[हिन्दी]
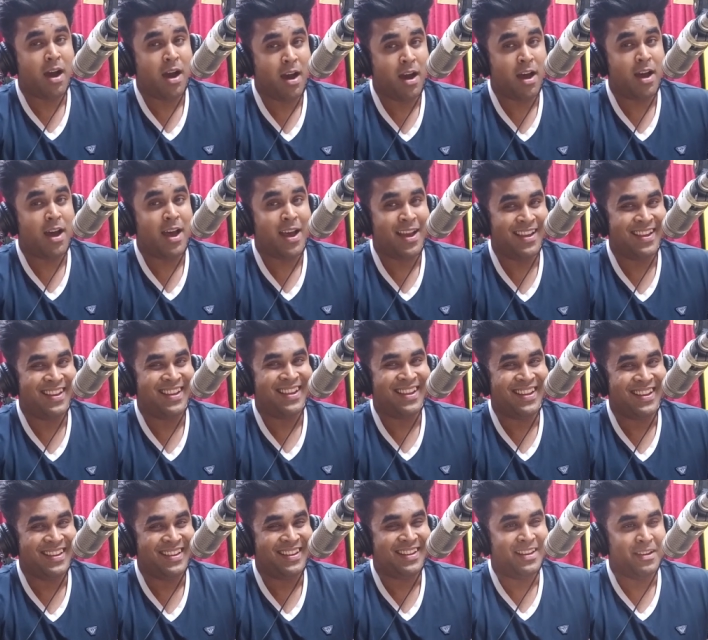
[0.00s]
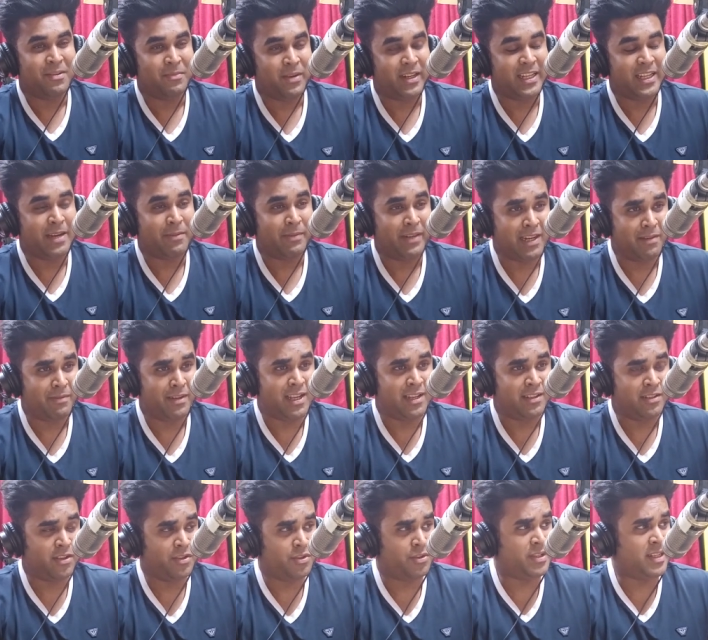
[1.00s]
हाँ, बढ़िया बढ़िया बढ़िया बढ़िया बढ़िया
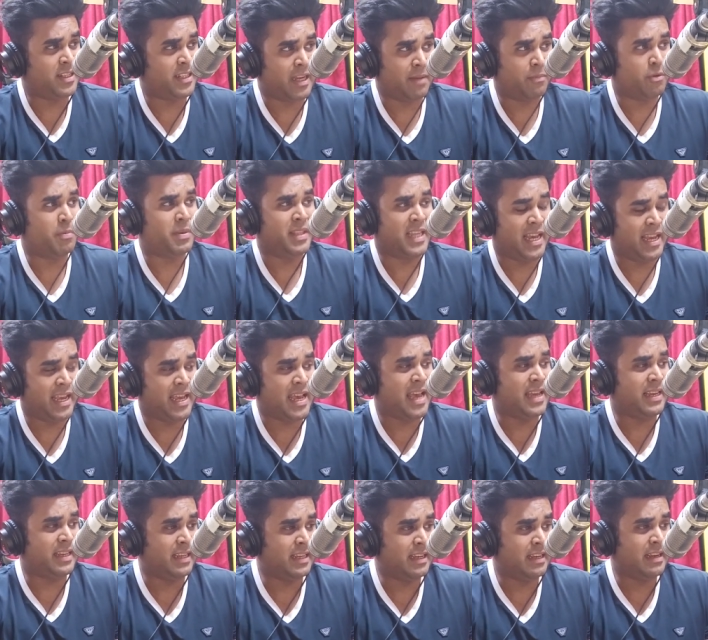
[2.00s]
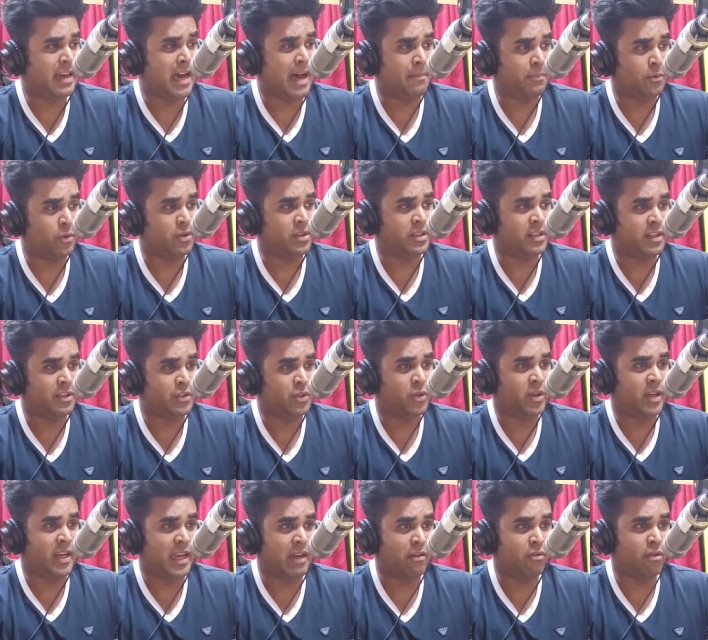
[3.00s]
सर जैसे कि आपको बताया गया है कि आपको सर जो
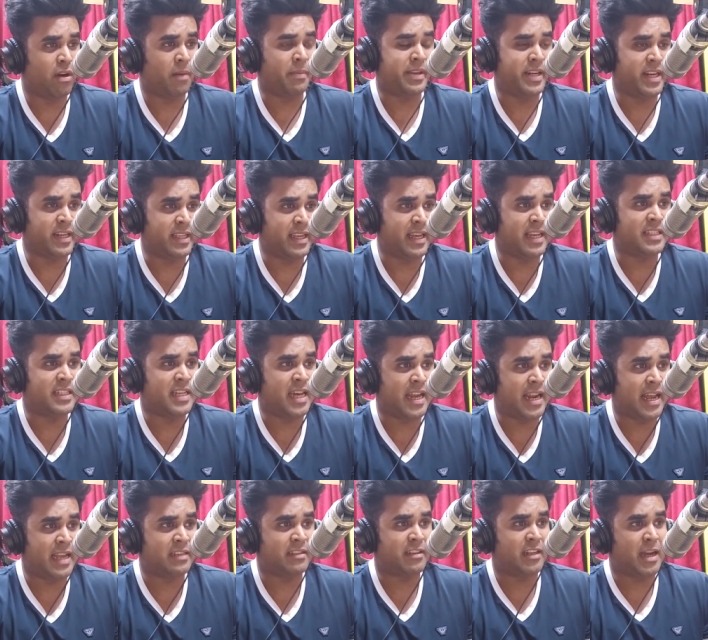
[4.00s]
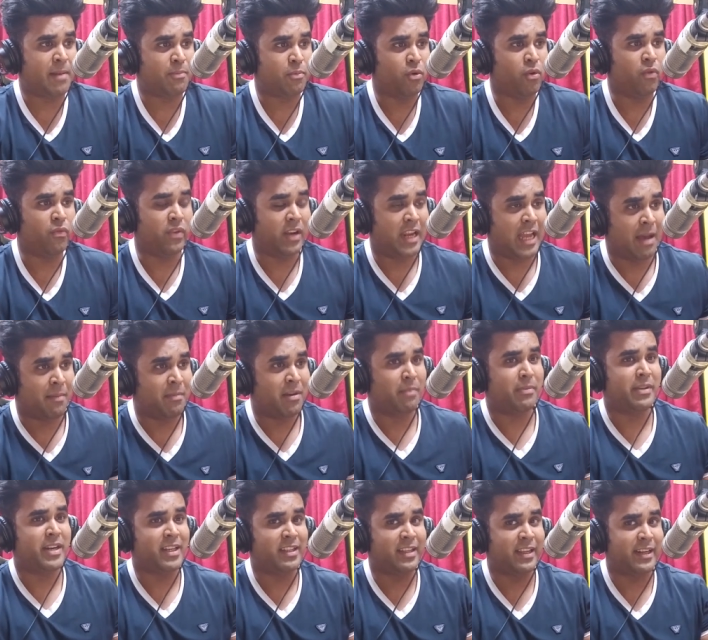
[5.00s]
है वो अपग्रेड किया जा रहा है सर आपको विला में
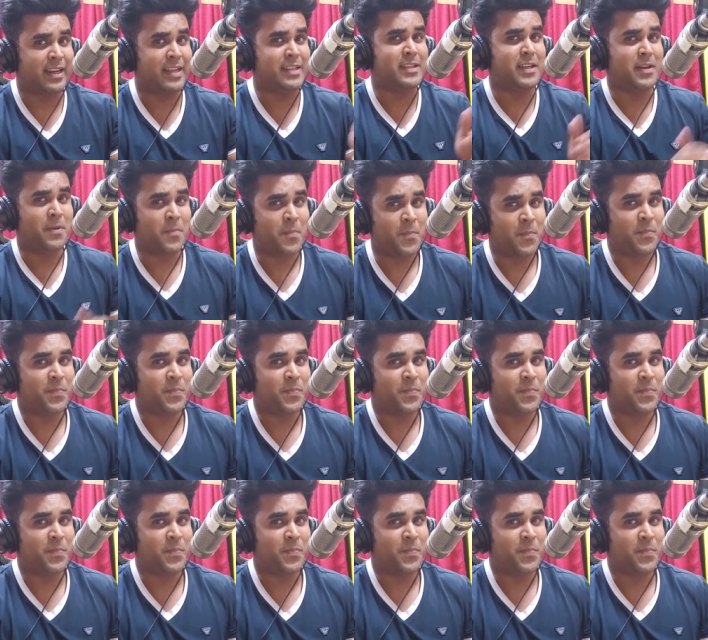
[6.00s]
अपग्रेड कर रहे हैं सर